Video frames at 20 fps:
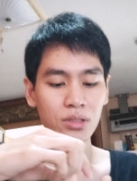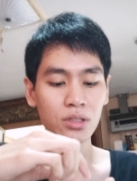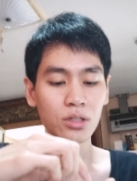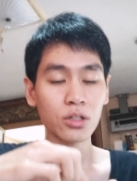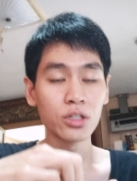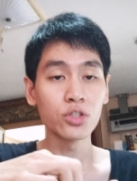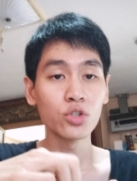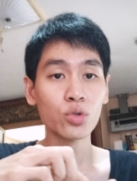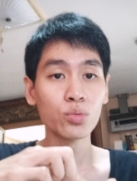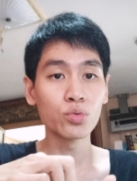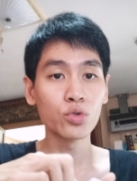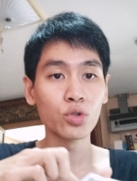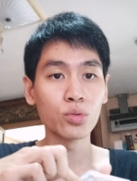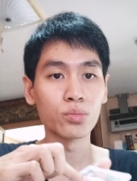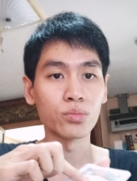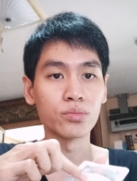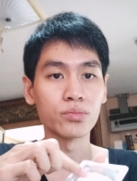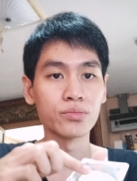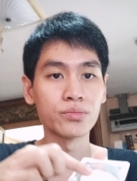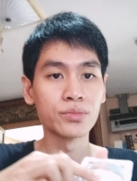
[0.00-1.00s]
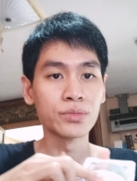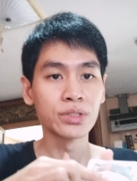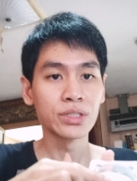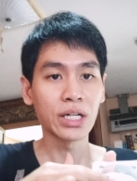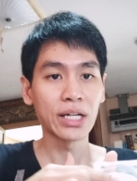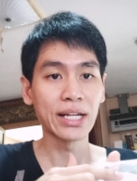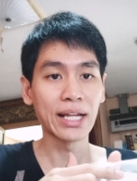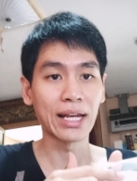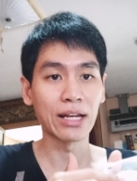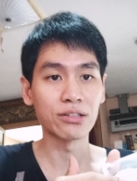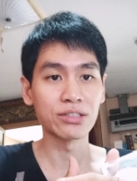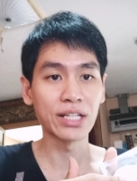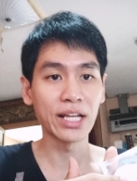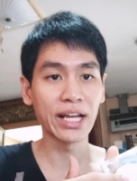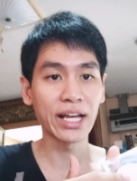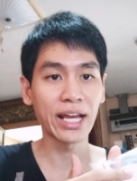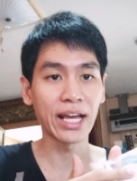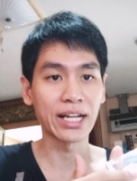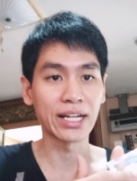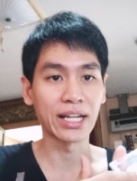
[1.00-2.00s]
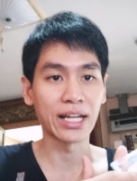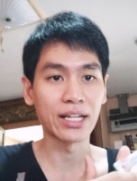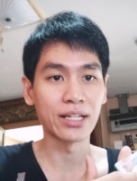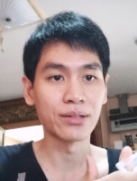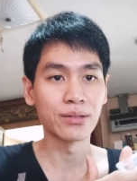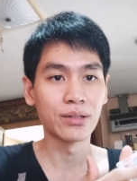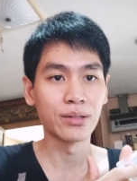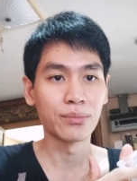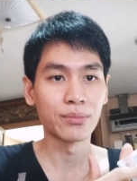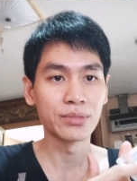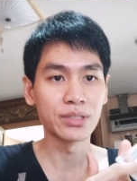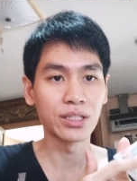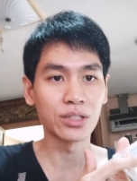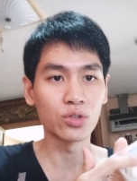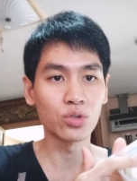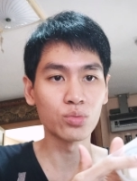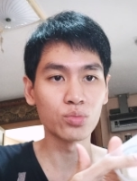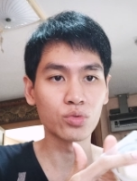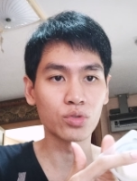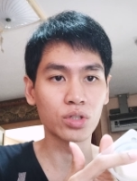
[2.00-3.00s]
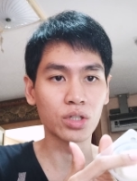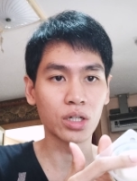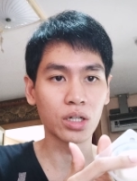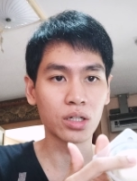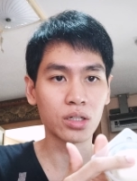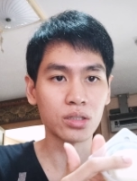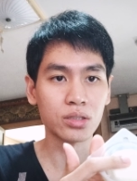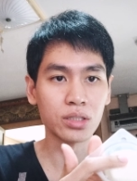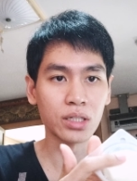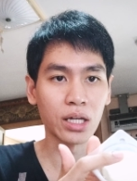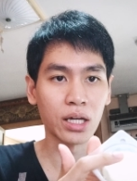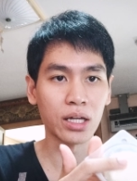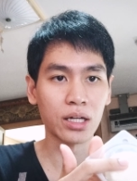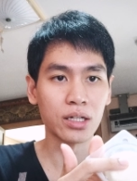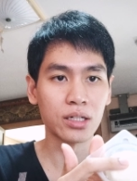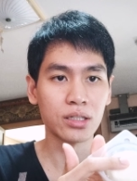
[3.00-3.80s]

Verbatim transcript: โอ้ยนุ่มๆขนาดเราแช่แข็งนะ มันยังนุ่มอยู่เลย เนี่ย